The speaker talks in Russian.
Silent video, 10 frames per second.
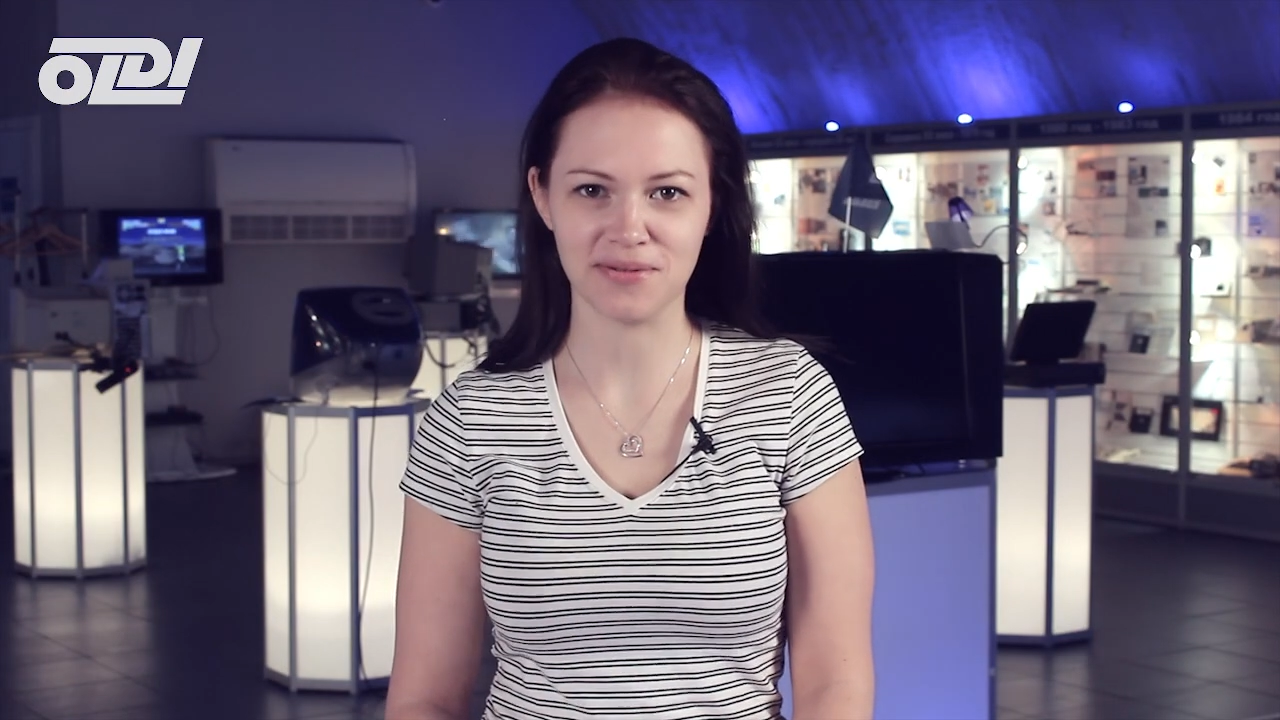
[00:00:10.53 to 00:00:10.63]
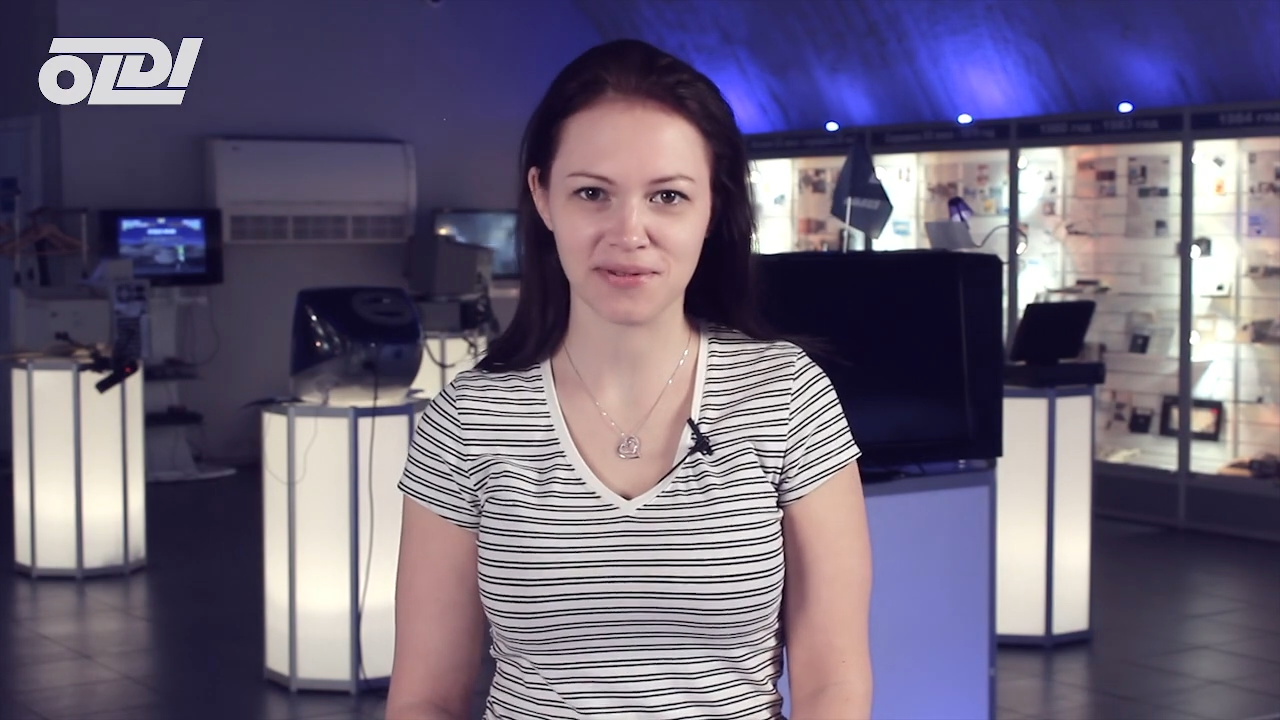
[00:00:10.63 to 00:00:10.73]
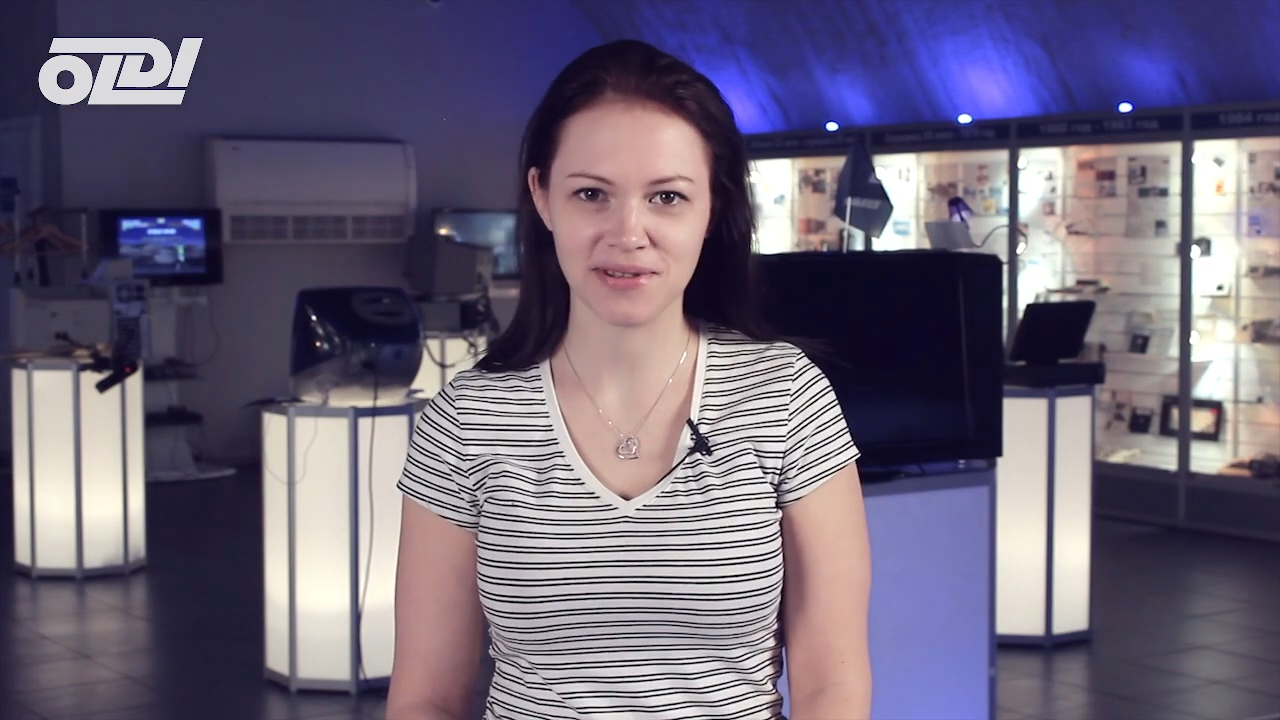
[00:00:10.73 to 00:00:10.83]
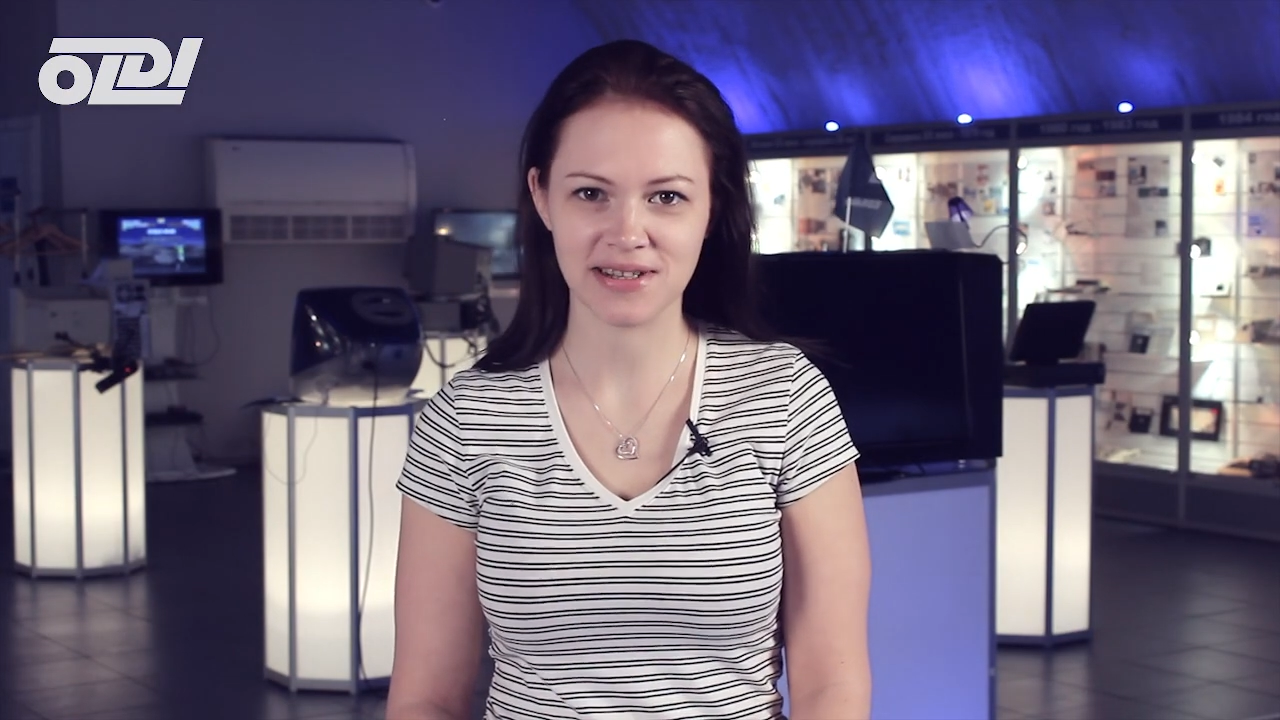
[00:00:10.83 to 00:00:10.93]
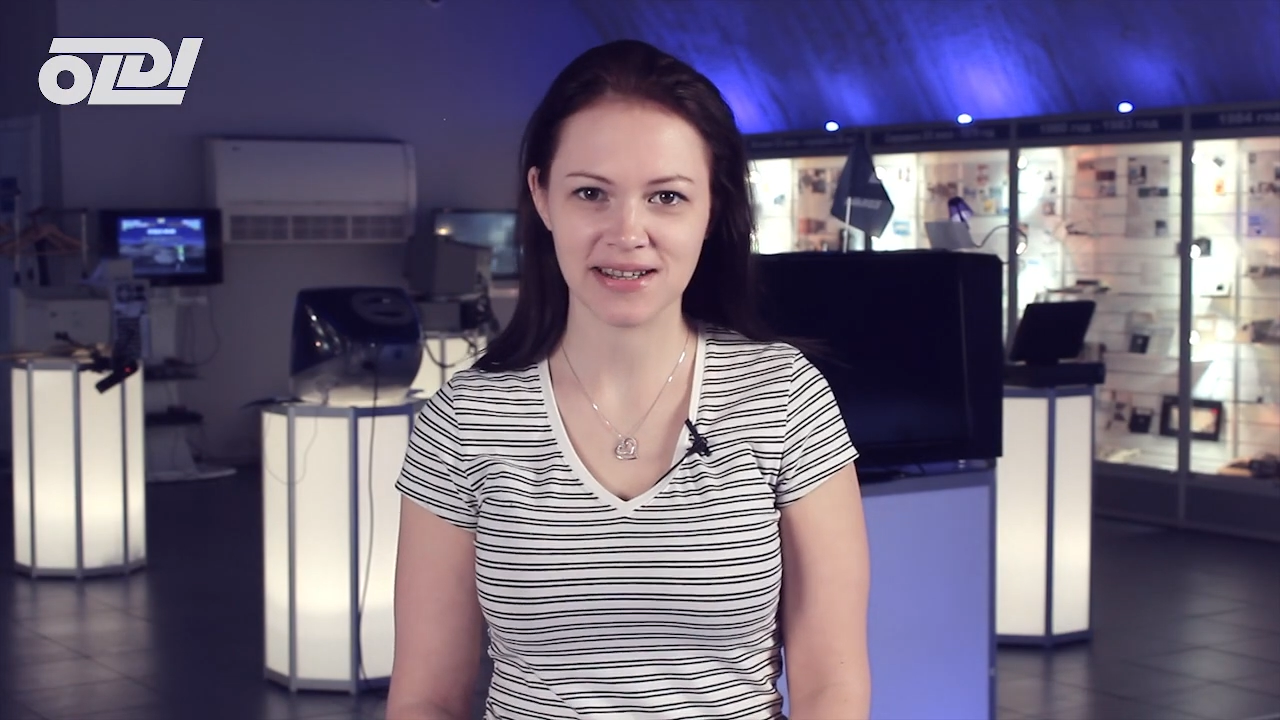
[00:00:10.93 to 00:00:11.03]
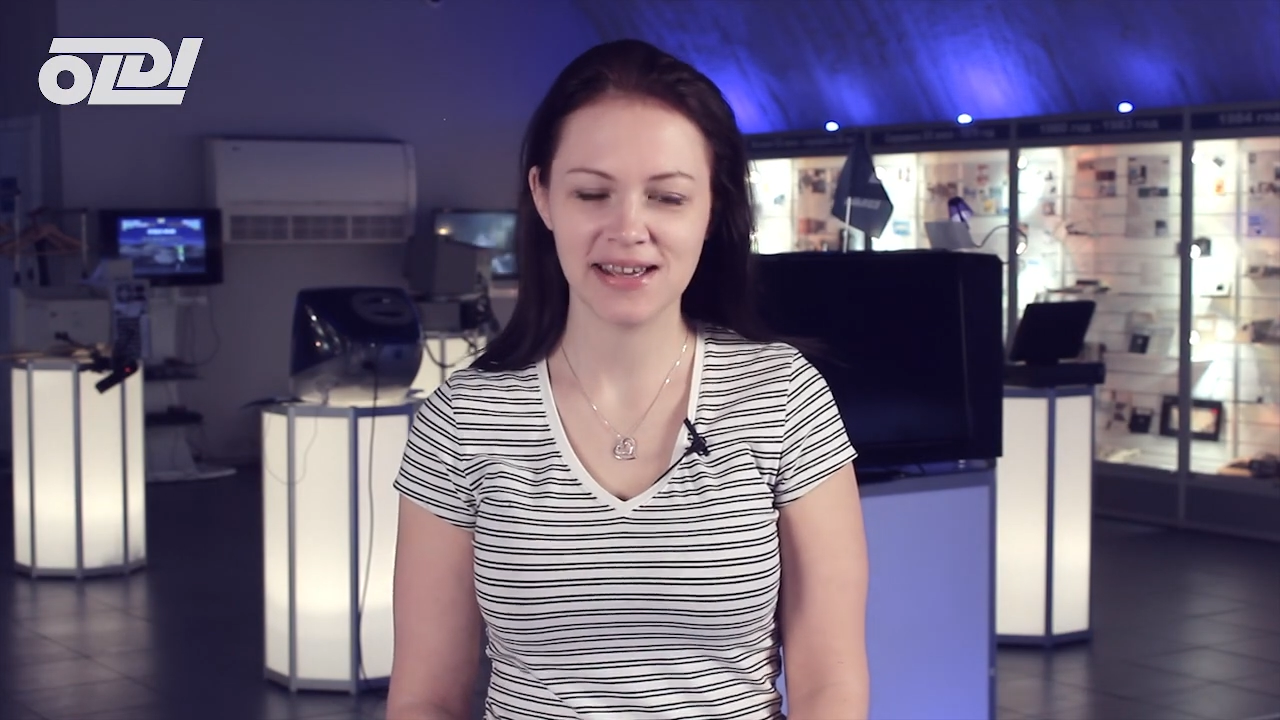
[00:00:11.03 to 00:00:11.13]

Олди.